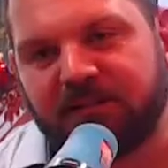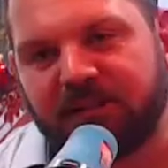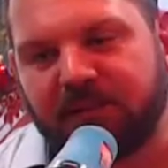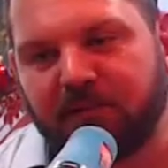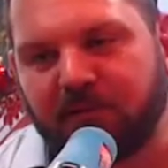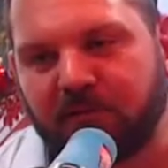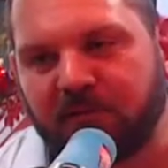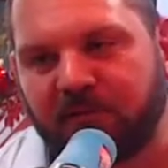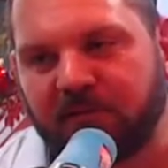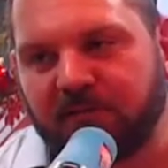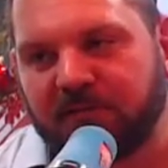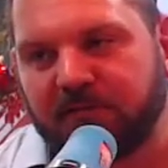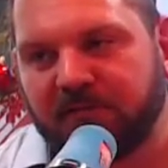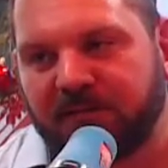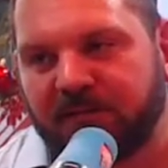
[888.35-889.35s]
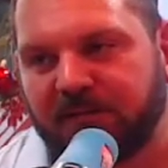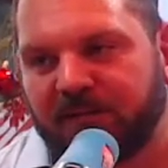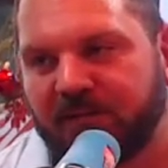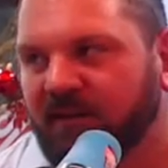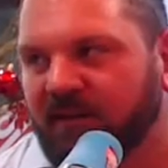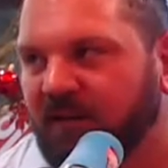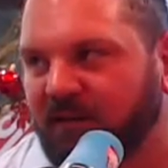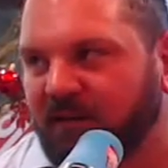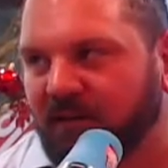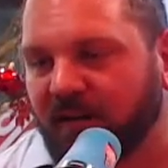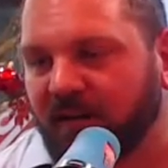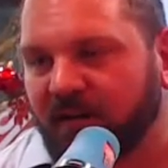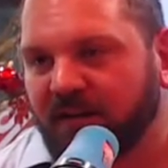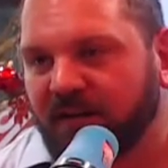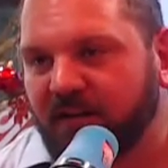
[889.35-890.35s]
très content quand on
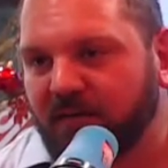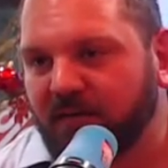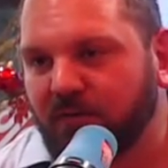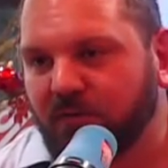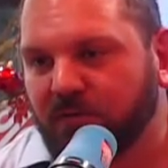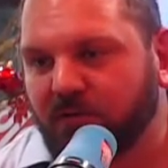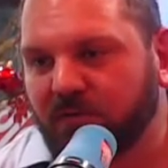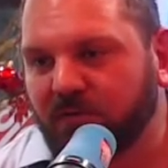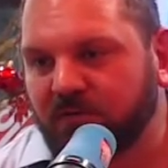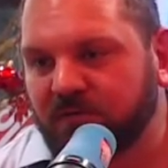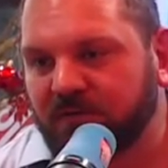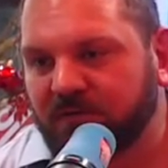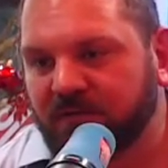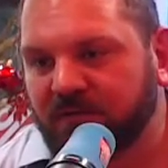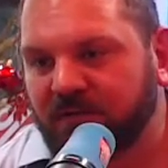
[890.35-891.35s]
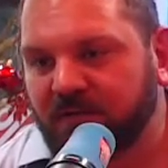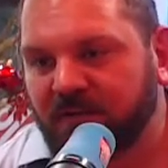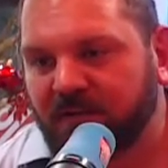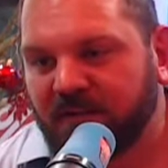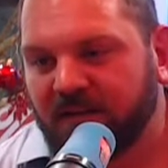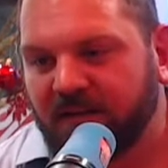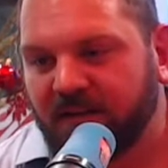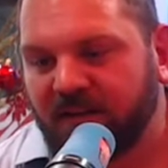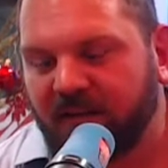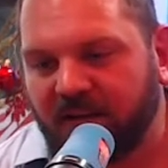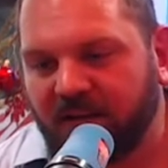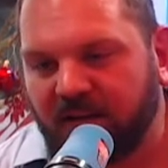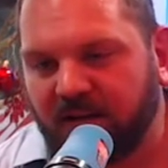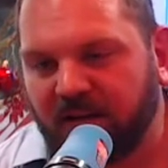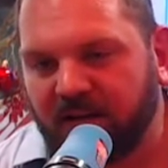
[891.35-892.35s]
a gagné à Bordeaux.
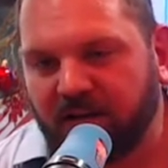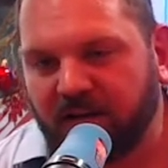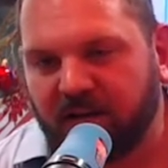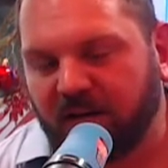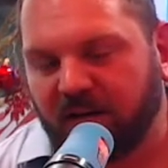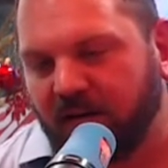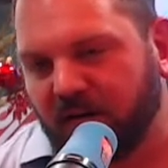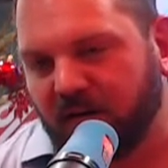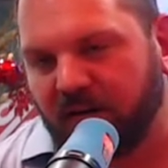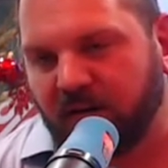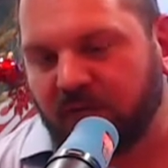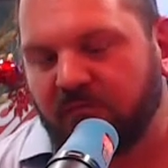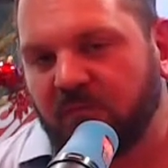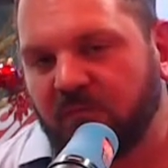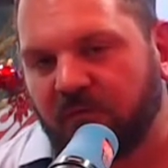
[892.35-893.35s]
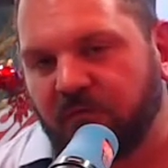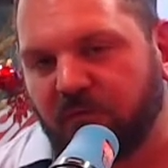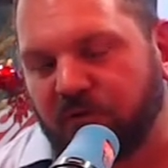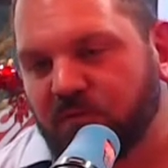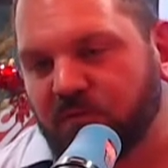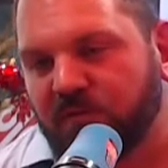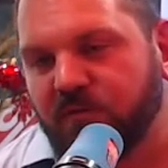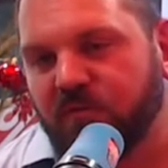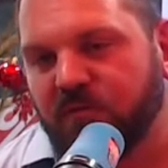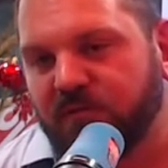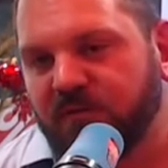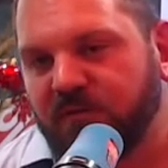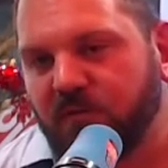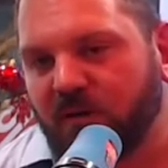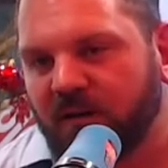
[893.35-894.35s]
Et franchement, toutes les
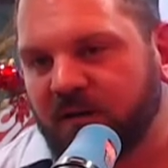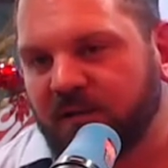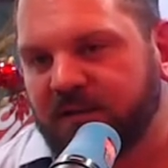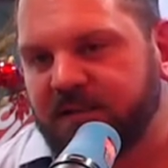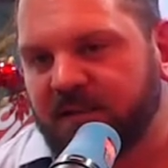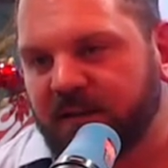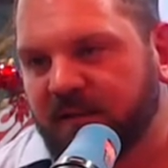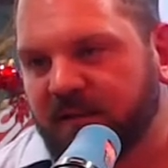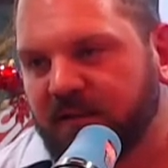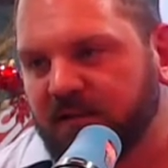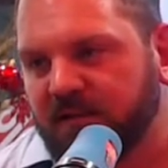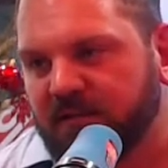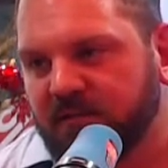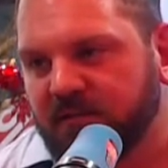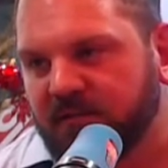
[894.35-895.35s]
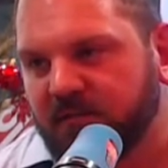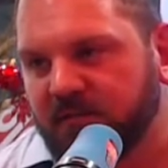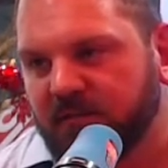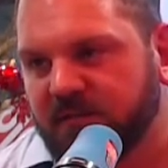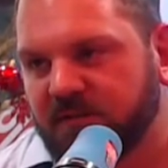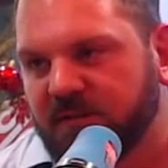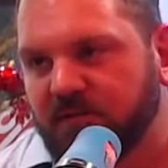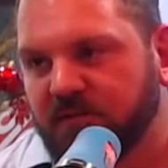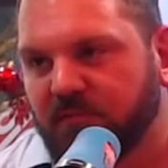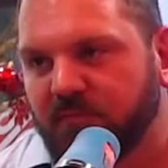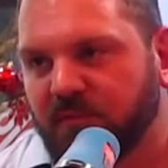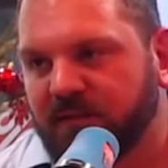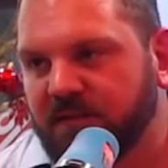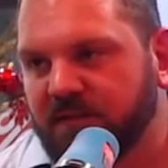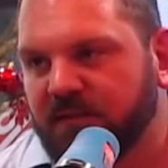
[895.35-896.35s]
victoires à l'extérieur de saison
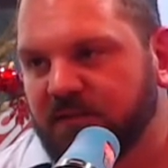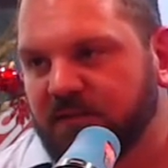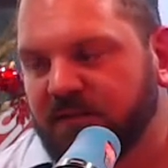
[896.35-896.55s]
passée,